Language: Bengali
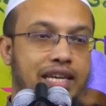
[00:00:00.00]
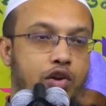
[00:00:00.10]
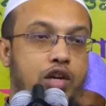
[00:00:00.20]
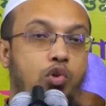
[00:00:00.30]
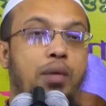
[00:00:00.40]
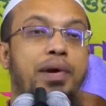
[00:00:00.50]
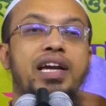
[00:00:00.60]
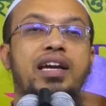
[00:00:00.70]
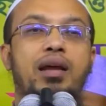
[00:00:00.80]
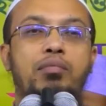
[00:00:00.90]
অনেক
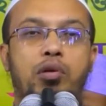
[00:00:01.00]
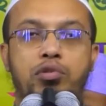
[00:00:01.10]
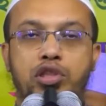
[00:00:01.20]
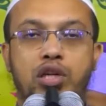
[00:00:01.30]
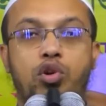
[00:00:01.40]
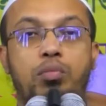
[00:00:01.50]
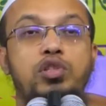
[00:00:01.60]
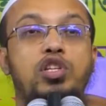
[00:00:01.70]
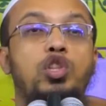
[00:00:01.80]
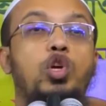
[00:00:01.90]
ওলামায়করাম গবেষণা করে
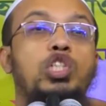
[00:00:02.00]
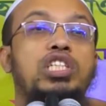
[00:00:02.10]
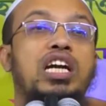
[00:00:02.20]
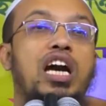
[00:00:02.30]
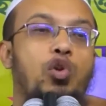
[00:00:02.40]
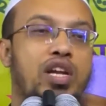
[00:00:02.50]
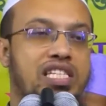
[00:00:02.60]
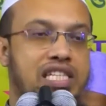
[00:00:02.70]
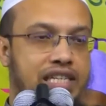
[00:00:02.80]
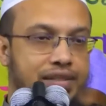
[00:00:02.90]
বলেছেন দশটা কারণ
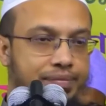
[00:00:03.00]
আছে